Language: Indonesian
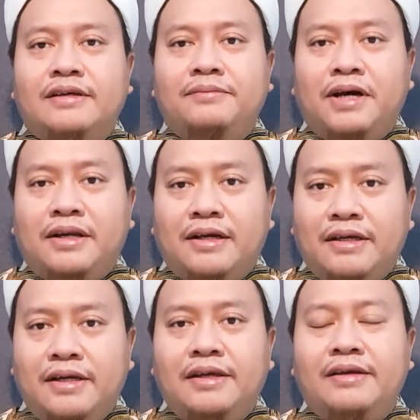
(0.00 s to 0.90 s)
ibadah
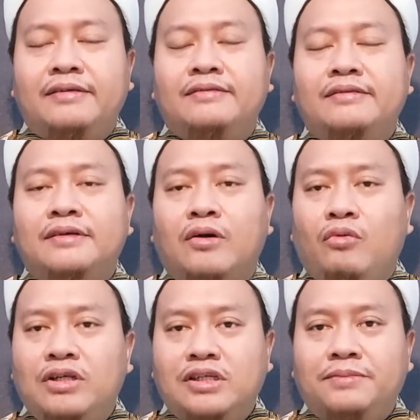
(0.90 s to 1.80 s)
ini,
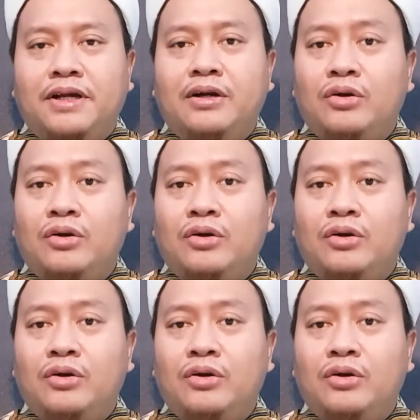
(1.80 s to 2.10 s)
kewajiban